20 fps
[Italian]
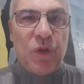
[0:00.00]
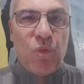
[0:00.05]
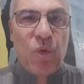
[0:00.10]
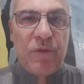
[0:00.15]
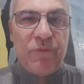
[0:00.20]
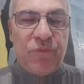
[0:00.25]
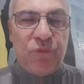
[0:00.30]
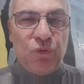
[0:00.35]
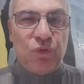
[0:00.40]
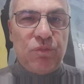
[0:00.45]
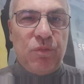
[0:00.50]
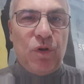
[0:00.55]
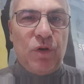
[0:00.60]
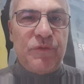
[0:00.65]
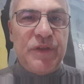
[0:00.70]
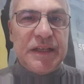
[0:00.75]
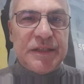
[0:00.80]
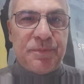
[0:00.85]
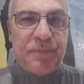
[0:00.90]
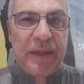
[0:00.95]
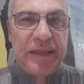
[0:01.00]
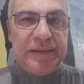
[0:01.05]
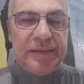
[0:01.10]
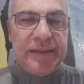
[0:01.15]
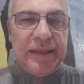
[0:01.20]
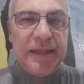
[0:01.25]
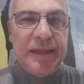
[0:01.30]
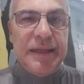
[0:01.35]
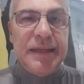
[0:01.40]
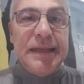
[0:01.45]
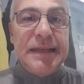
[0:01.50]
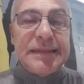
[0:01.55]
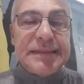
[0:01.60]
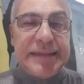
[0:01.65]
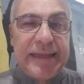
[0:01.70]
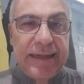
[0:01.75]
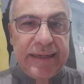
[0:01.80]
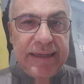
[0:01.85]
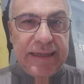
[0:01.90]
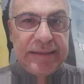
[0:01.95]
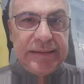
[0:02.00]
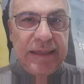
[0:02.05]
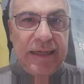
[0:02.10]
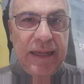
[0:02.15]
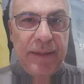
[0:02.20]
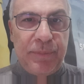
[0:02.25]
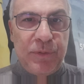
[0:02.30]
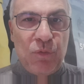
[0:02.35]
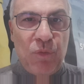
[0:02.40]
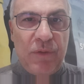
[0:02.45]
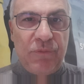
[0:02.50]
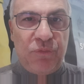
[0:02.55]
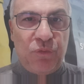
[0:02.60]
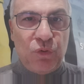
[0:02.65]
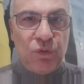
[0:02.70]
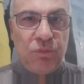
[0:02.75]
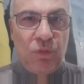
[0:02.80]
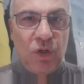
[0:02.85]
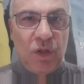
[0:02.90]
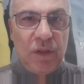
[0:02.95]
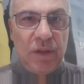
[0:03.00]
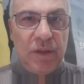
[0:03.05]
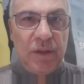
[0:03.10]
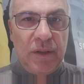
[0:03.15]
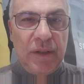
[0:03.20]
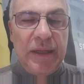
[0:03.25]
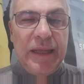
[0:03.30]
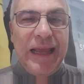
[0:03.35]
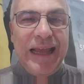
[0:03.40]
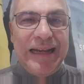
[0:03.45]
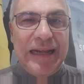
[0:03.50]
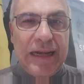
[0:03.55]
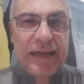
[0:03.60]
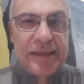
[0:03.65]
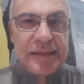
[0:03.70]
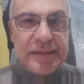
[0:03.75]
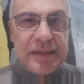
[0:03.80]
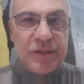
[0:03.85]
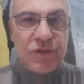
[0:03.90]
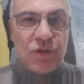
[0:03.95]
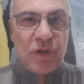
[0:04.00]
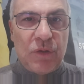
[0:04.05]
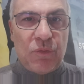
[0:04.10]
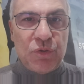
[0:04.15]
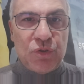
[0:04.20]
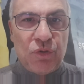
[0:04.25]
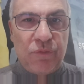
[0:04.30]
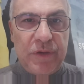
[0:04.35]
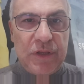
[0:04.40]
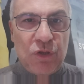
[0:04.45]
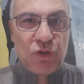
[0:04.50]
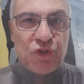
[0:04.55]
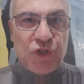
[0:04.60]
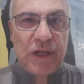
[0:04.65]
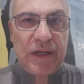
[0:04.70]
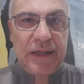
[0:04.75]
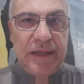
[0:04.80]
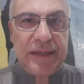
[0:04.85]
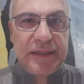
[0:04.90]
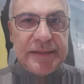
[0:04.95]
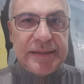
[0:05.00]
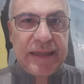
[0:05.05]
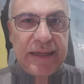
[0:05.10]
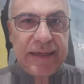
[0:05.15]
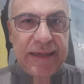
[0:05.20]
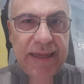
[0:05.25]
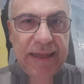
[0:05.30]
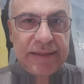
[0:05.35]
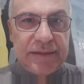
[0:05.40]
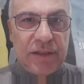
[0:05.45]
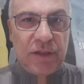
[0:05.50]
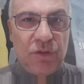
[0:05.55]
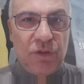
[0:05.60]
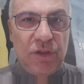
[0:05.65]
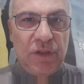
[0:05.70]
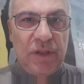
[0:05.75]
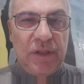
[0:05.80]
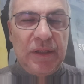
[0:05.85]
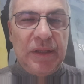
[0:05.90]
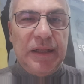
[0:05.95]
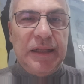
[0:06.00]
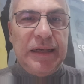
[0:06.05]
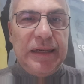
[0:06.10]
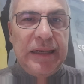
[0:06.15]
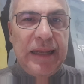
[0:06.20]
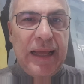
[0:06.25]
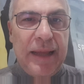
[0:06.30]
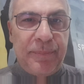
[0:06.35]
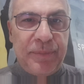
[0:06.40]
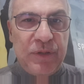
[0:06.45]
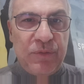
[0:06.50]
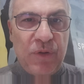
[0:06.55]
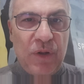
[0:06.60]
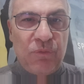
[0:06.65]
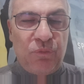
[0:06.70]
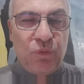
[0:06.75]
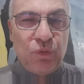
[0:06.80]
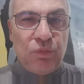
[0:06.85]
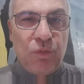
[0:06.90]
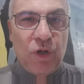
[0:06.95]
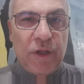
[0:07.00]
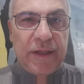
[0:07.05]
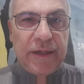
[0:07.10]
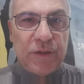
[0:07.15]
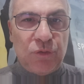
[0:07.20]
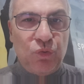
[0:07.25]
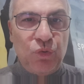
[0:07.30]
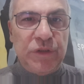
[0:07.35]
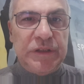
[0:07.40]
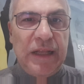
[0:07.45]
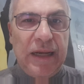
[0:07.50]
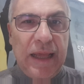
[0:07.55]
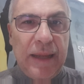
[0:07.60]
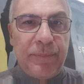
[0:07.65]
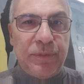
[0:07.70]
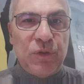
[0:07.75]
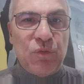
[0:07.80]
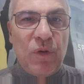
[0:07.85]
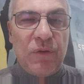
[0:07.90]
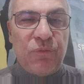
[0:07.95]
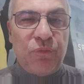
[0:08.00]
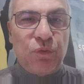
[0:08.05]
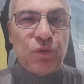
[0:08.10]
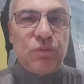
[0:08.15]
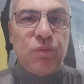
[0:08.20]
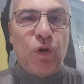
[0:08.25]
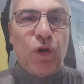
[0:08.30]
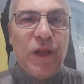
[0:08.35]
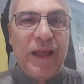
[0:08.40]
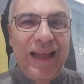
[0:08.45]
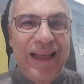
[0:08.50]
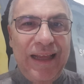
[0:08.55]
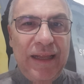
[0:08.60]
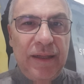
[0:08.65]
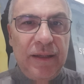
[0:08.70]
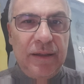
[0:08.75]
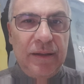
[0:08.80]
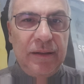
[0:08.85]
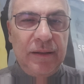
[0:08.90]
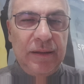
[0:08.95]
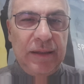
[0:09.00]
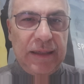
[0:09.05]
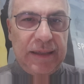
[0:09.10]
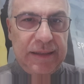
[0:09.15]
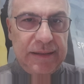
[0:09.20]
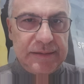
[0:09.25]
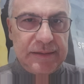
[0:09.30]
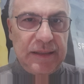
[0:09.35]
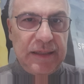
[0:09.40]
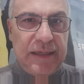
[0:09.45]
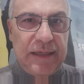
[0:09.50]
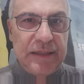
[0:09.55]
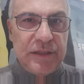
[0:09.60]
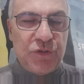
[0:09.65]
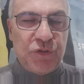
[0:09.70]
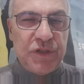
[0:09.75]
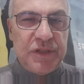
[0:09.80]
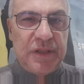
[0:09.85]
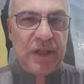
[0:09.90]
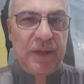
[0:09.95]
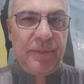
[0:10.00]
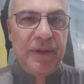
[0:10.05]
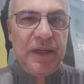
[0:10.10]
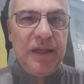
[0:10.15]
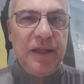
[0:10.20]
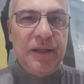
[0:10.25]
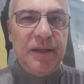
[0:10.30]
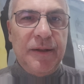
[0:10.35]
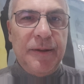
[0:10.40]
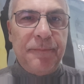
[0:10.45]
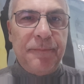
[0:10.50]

OneFootball vi aspetta, scaricate l'app di OneFootball, è nella descrizione di questo video, c'è il link, scaricatelo. L'app di OneFootball è gratuita, l'app di OneFootball è la casa del calcio in streaming,